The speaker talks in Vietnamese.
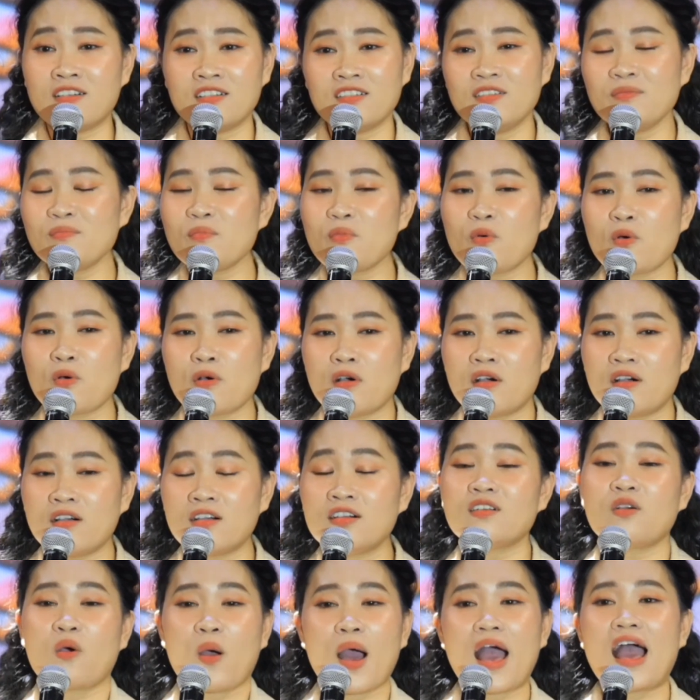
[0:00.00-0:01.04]
hửi
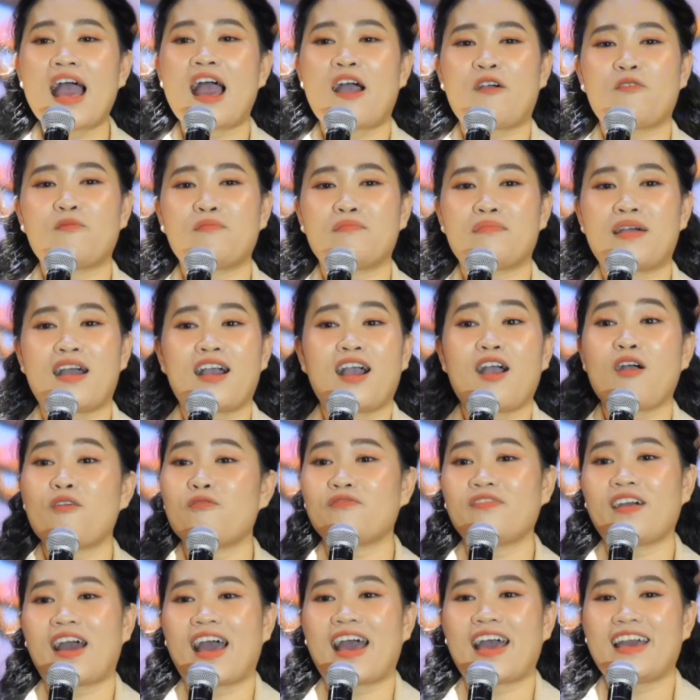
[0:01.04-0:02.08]
hương hoa hồng mà
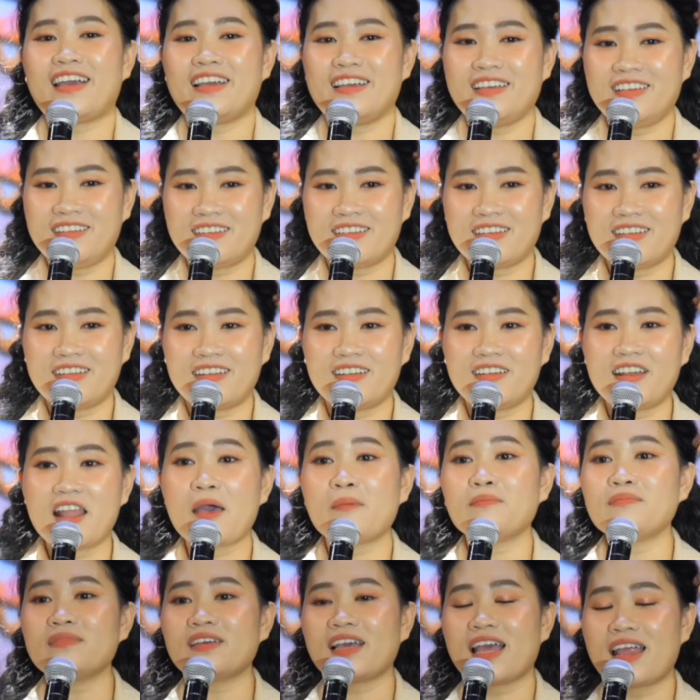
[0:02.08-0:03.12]
không phải
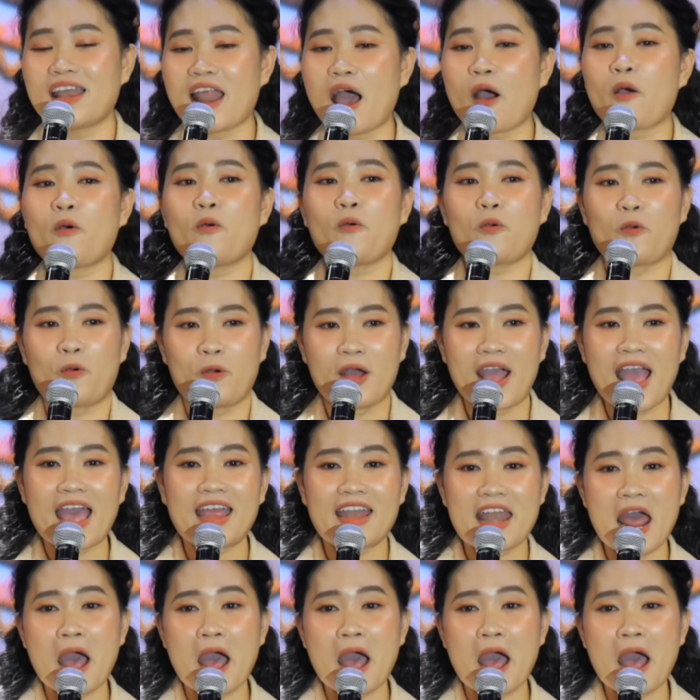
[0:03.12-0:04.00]
nếm cái đau của gai